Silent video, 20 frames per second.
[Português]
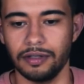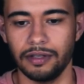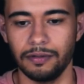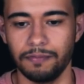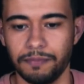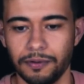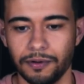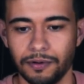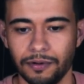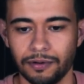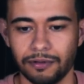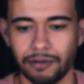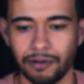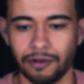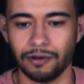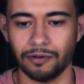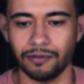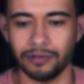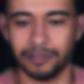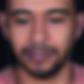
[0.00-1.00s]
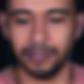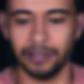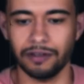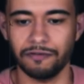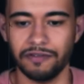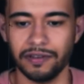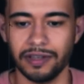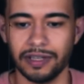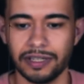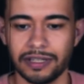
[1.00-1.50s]
E pronto, agora eu consegui
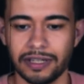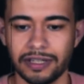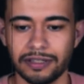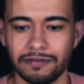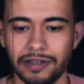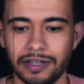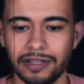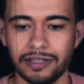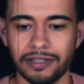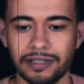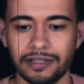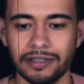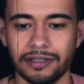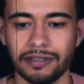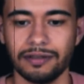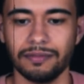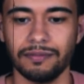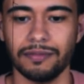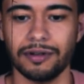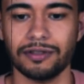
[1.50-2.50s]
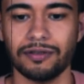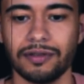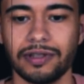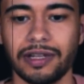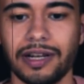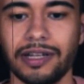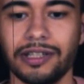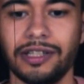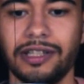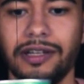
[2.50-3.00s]
fixar as velas, bora
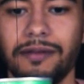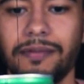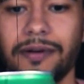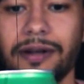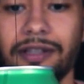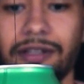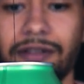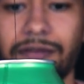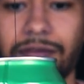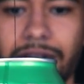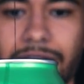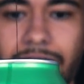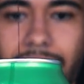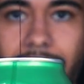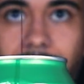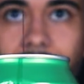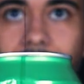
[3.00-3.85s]
soltar a latinha pra gente ver o que, que